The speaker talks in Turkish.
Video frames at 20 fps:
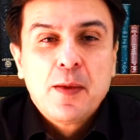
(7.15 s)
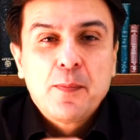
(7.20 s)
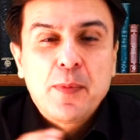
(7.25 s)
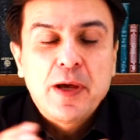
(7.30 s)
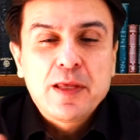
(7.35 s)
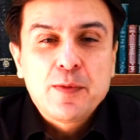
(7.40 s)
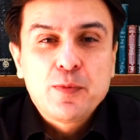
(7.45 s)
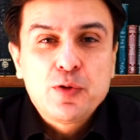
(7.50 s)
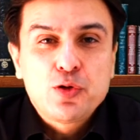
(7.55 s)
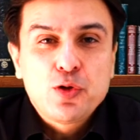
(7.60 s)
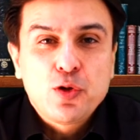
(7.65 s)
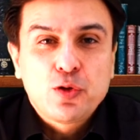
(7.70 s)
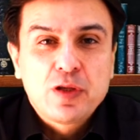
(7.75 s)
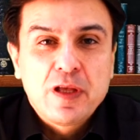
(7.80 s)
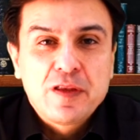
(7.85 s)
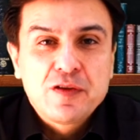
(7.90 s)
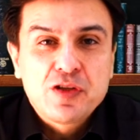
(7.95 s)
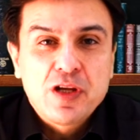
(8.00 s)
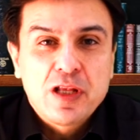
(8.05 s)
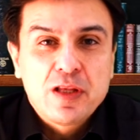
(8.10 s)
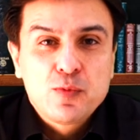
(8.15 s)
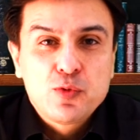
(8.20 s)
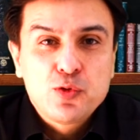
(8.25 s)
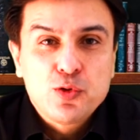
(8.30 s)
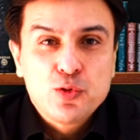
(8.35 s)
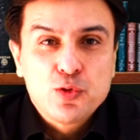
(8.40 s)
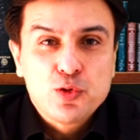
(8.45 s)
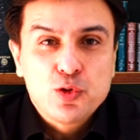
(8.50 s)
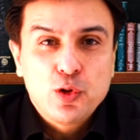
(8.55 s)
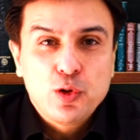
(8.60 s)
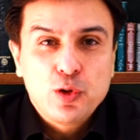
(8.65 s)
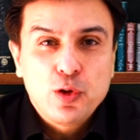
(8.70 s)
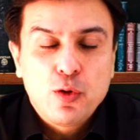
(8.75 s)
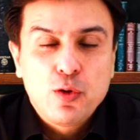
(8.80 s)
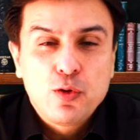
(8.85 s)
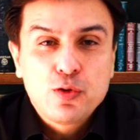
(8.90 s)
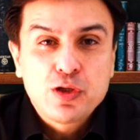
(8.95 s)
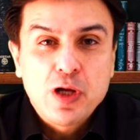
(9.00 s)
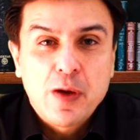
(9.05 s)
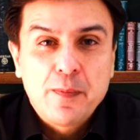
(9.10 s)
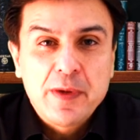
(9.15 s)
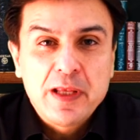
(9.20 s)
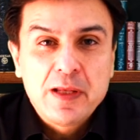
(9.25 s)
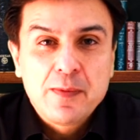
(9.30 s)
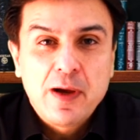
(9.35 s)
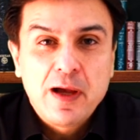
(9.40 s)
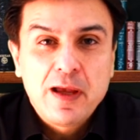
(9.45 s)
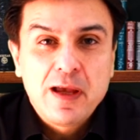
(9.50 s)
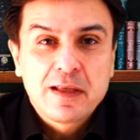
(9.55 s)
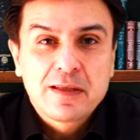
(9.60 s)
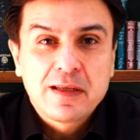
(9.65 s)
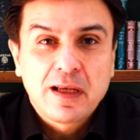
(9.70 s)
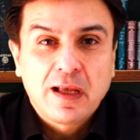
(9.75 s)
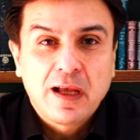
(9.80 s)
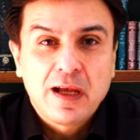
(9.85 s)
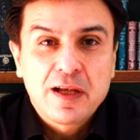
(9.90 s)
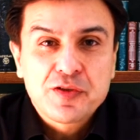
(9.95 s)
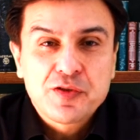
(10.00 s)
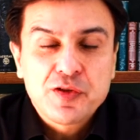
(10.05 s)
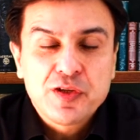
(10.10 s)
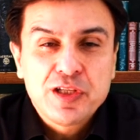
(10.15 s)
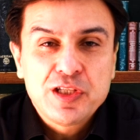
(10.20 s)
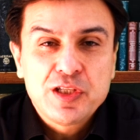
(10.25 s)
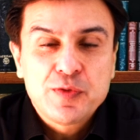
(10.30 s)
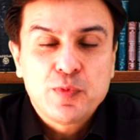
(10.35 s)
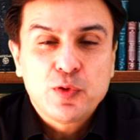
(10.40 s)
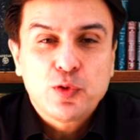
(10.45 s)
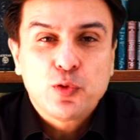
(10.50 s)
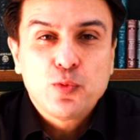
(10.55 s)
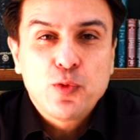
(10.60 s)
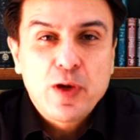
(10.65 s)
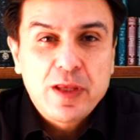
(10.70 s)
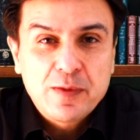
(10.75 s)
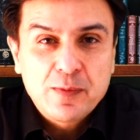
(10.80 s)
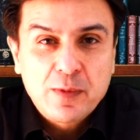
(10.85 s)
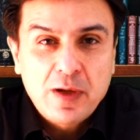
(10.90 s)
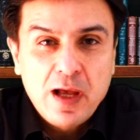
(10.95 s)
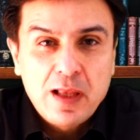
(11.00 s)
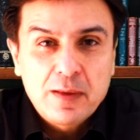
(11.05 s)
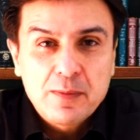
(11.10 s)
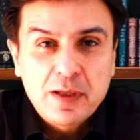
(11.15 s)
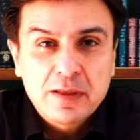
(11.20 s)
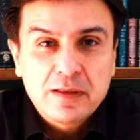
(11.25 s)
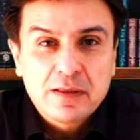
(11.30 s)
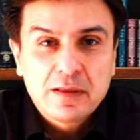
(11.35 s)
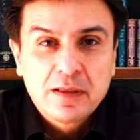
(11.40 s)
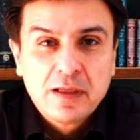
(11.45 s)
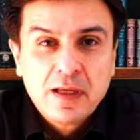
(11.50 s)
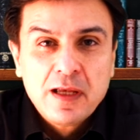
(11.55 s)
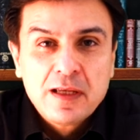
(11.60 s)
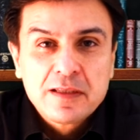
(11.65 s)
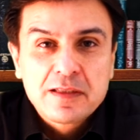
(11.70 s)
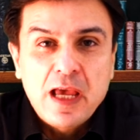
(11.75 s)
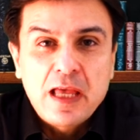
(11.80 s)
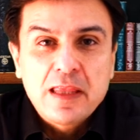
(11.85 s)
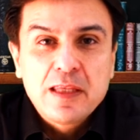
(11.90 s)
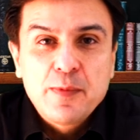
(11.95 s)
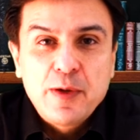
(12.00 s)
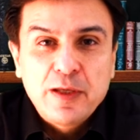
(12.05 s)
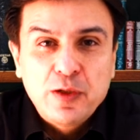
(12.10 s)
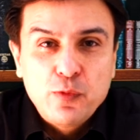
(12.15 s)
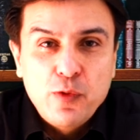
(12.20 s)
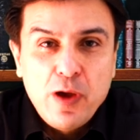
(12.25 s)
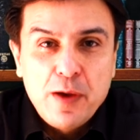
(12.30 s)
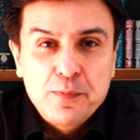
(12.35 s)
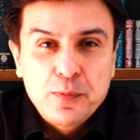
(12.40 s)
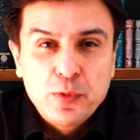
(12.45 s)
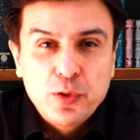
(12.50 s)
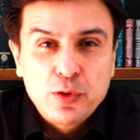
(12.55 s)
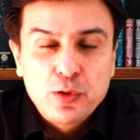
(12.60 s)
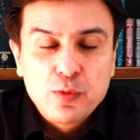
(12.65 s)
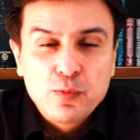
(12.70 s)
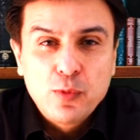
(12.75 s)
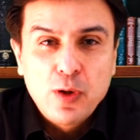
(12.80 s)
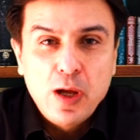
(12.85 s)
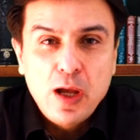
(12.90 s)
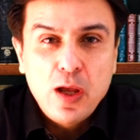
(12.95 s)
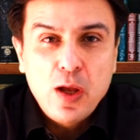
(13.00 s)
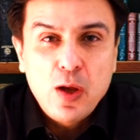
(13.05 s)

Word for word: Bana birçok danışanım şunu söylüyor. Hocam benim hayata karşı hiçbir güvenim kalmadı. Kendime güvenmiyorum.